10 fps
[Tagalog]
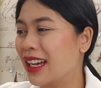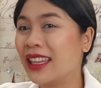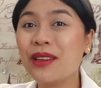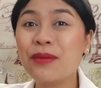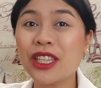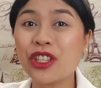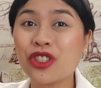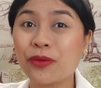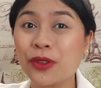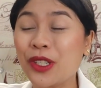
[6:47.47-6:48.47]
Unlimited
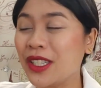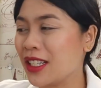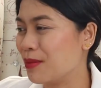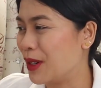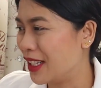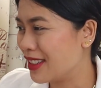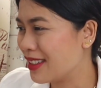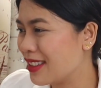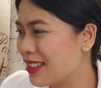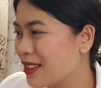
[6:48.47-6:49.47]
siya for 6 months.
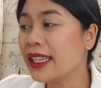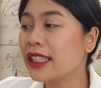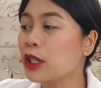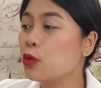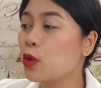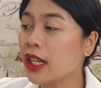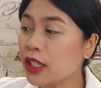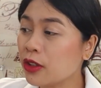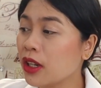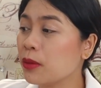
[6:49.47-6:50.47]
And then,
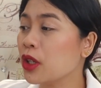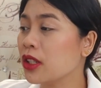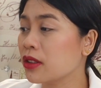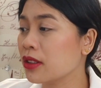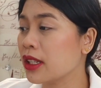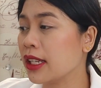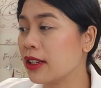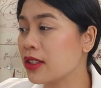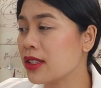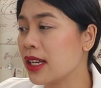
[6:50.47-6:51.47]
one-year ambulatory
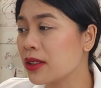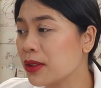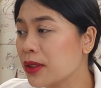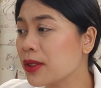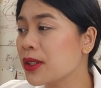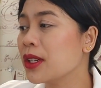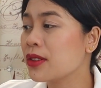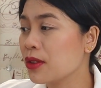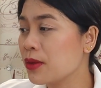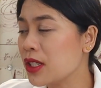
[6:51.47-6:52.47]
care center
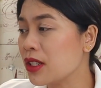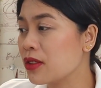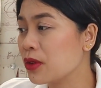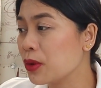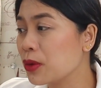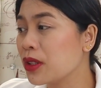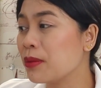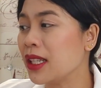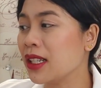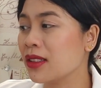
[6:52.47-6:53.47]
services through the
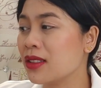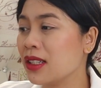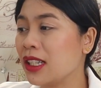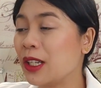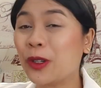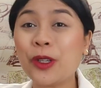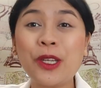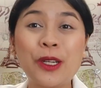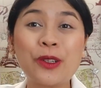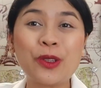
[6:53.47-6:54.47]
medical city on
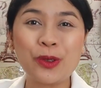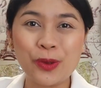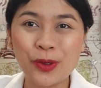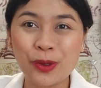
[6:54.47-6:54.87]
year 2.